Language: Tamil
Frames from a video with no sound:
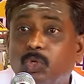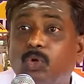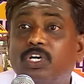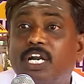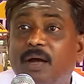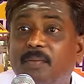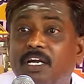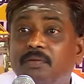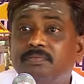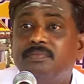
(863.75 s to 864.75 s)

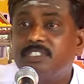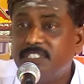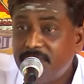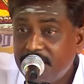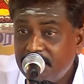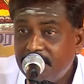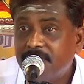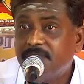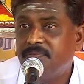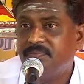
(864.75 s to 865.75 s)
தோன்றாமலும்
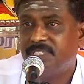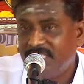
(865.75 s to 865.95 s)
இருக்கும்